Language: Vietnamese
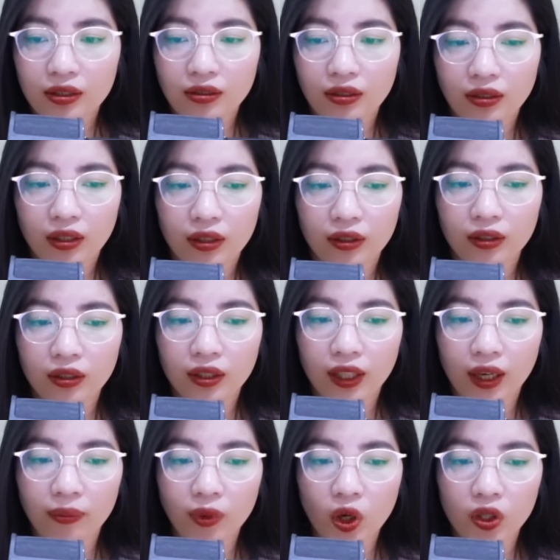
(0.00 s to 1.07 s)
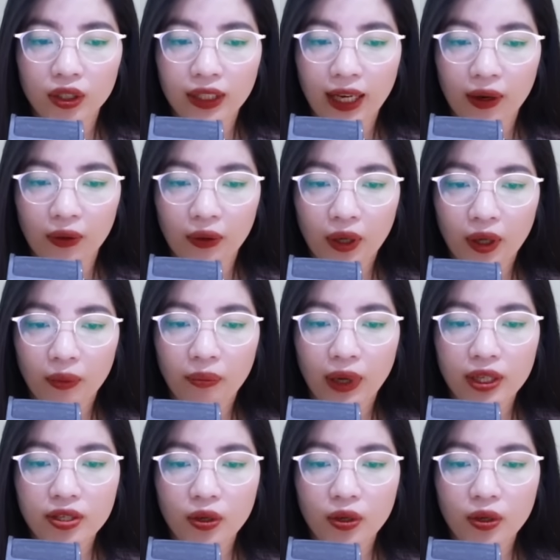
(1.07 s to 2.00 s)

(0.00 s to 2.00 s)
những lời gửi gắm ngọt ngào mà